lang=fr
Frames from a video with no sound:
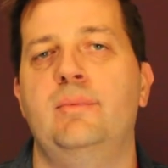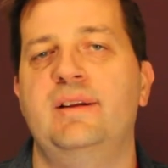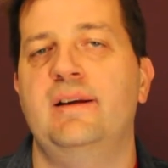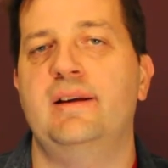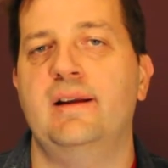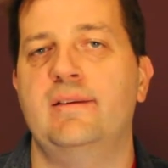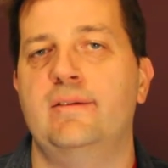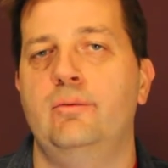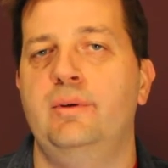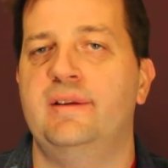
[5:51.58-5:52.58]
ans, Martin
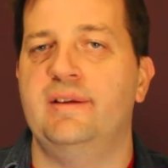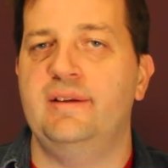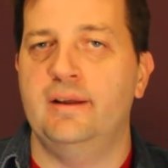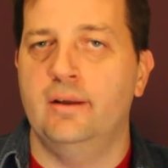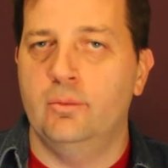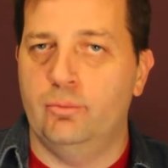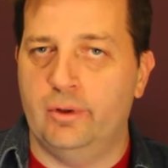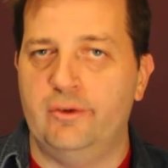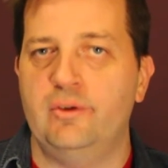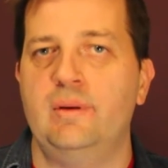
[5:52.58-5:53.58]
Katz, lui, atteignait
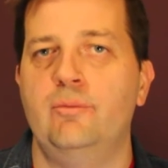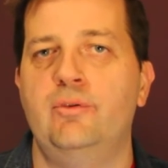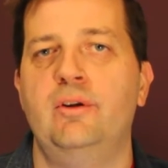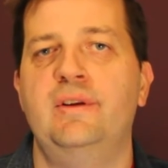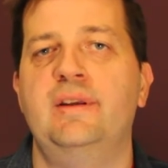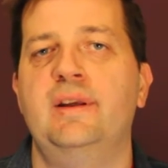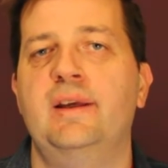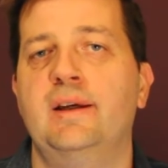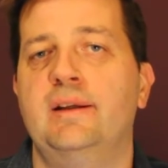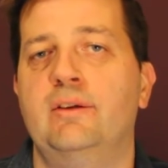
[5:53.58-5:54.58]
pour la deuxième fois le dernier
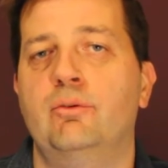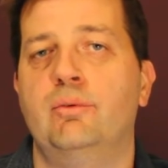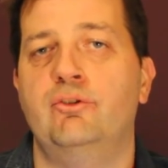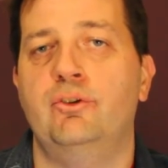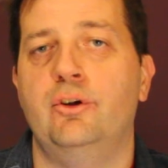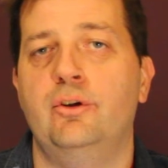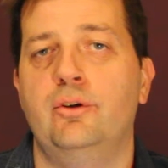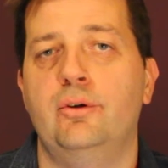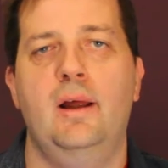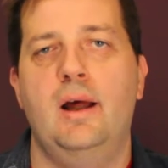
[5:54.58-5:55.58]
carré d'un tournoi
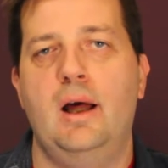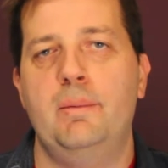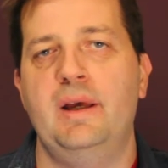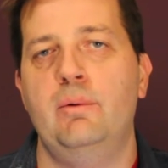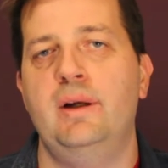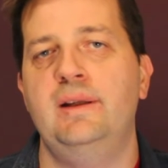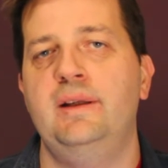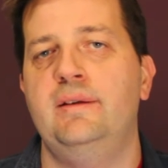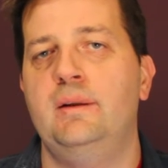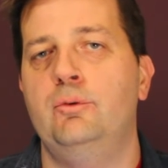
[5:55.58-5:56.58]
junior. Après
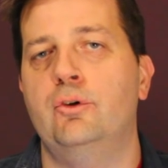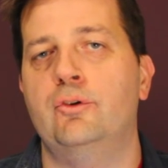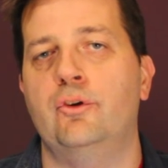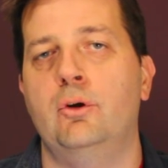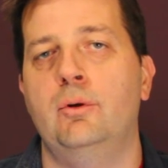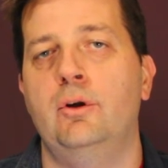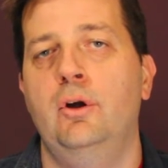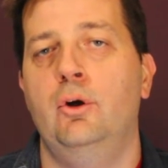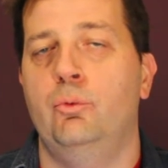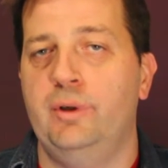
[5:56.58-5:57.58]
Awali début octobre,
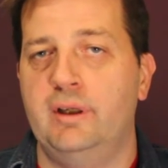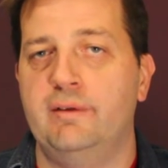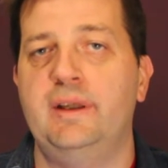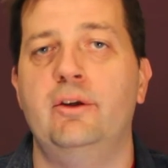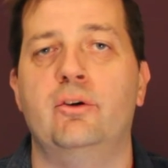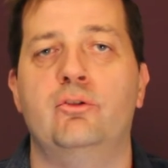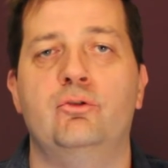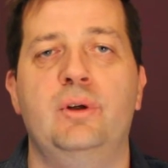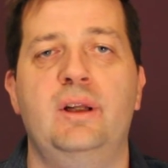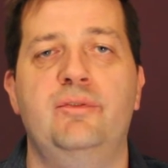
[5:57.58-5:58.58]
où il avait d'ailleurs
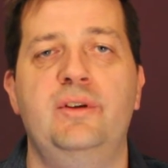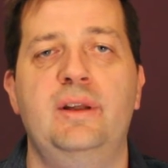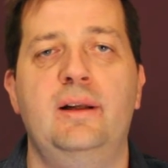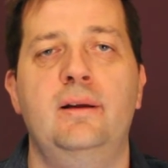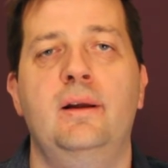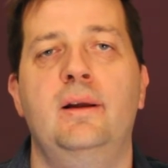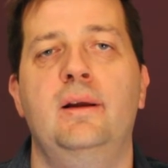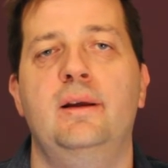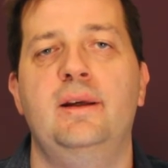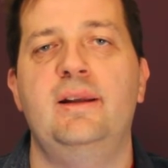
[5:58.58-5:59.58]
joué la finale,
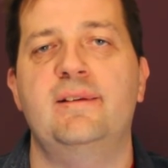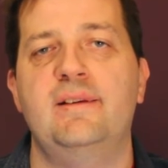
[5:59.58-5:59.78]
il a